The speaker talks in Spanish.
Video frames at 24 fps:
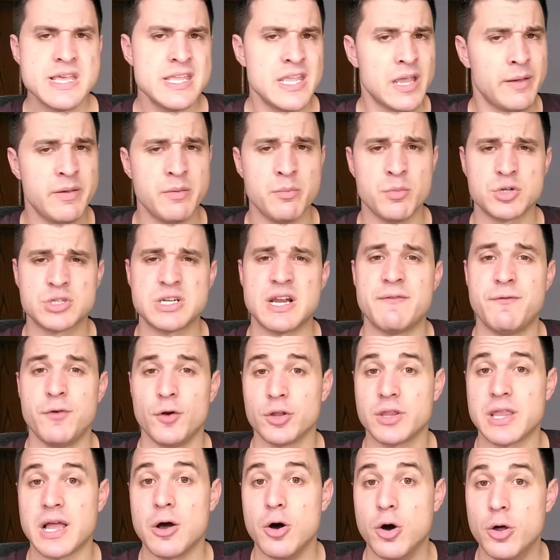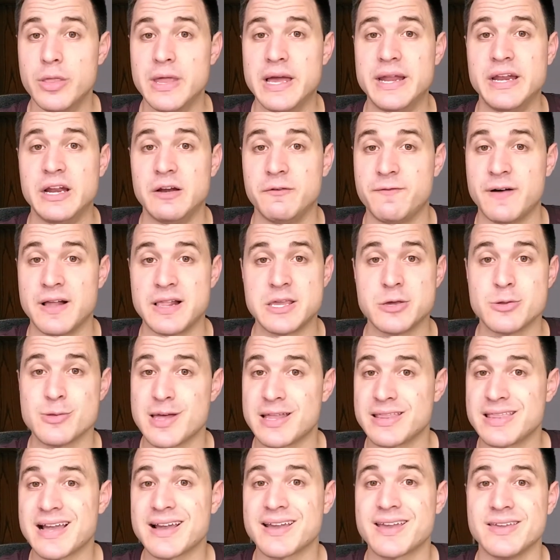Ya vimos la flota goda en el fallido
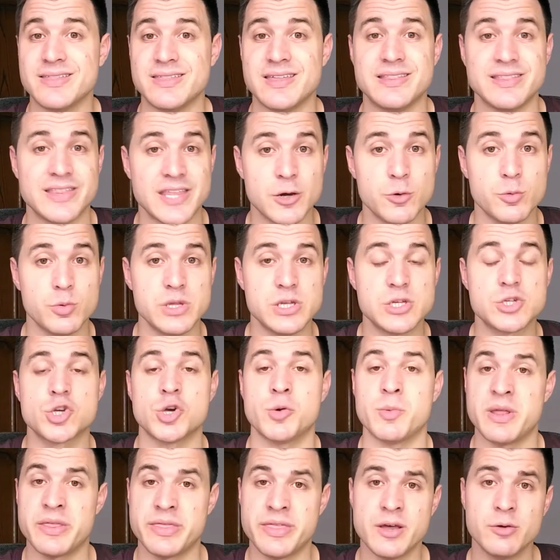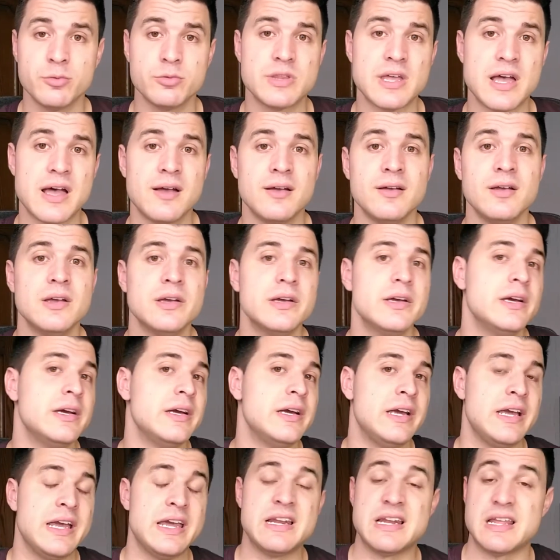ataque de Teudis sobre Ceuta,
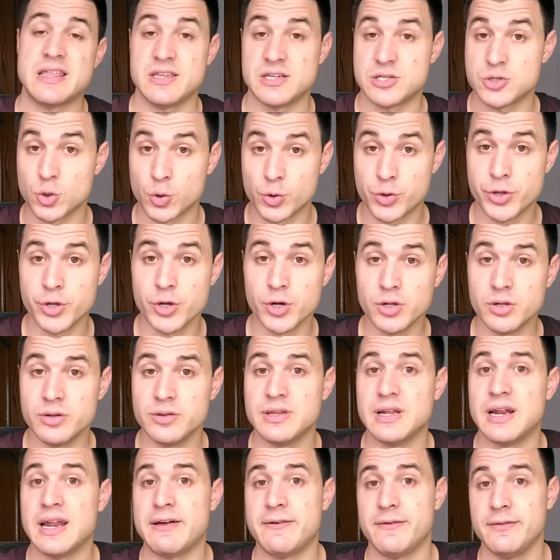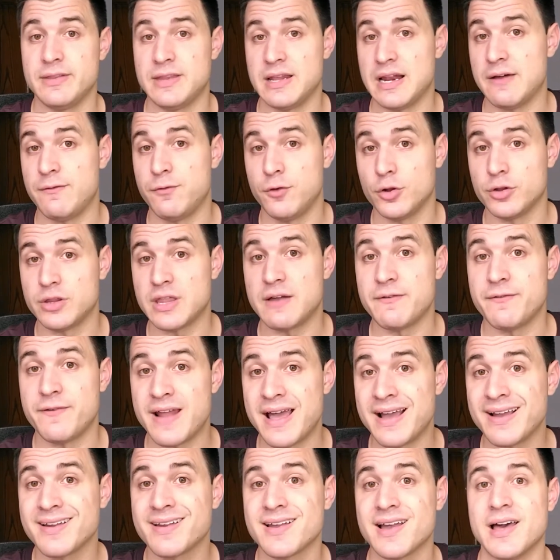en la destrucción de la, flota
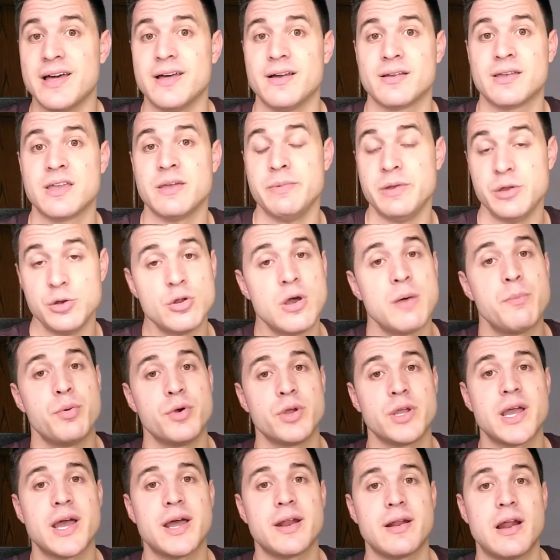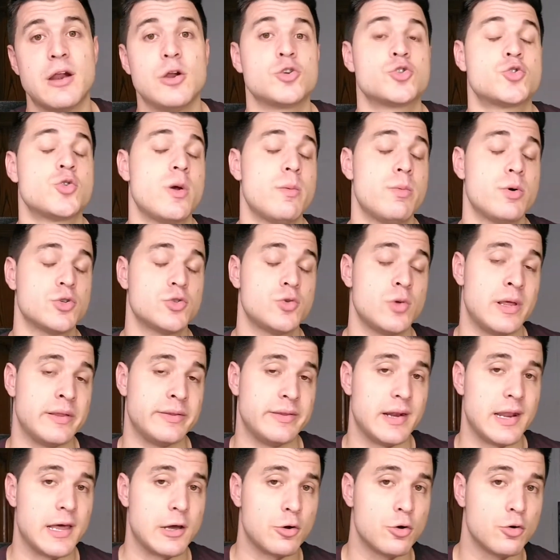franca que vino a apoyar a los suevos
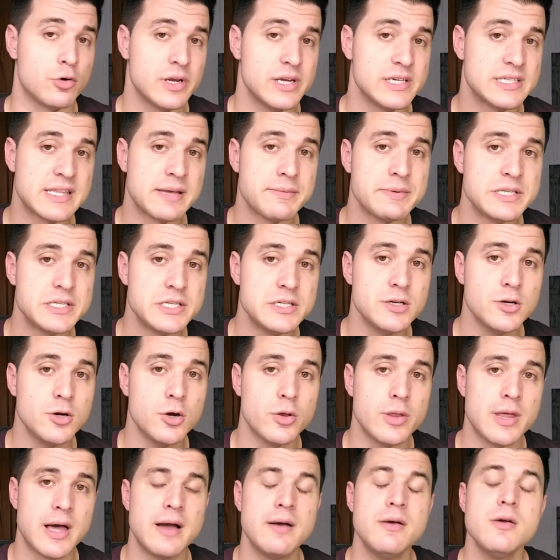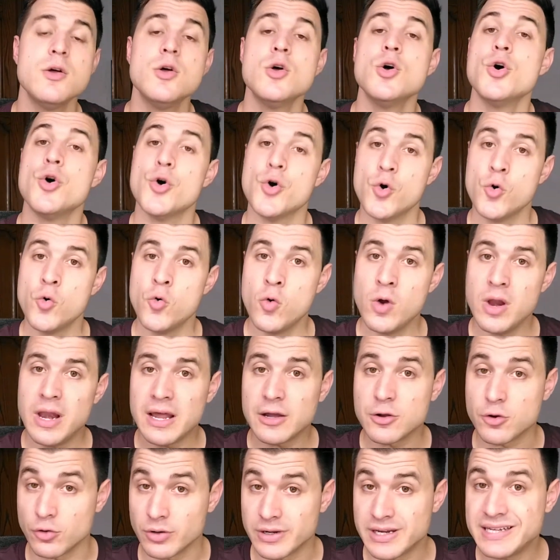durante la conquista visigoda o en
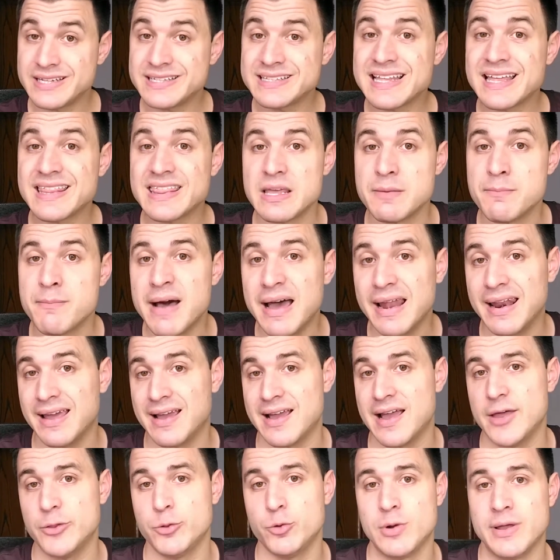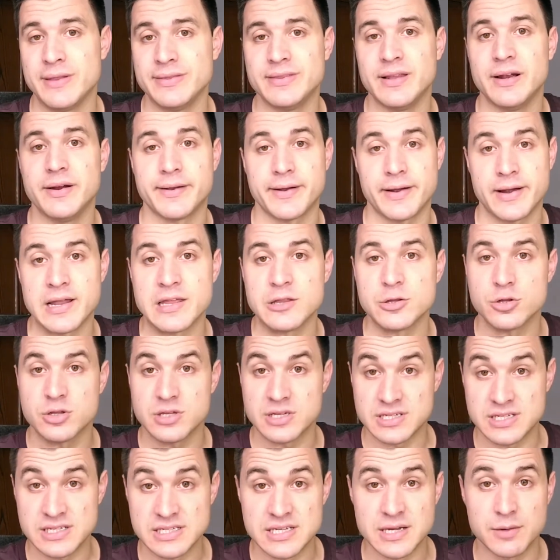la conquista de Málaga durante el reinado
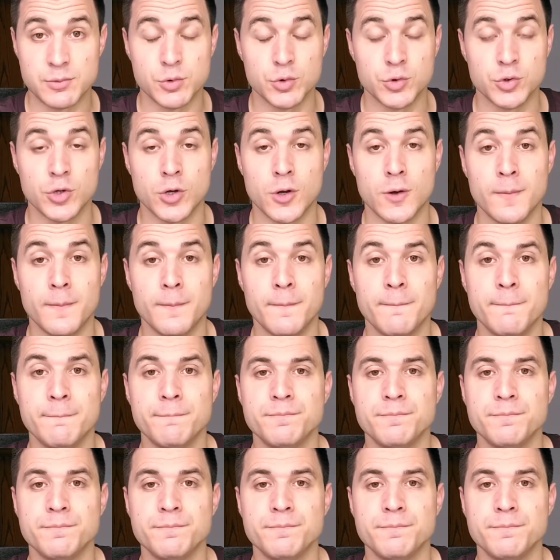de Sisebuto.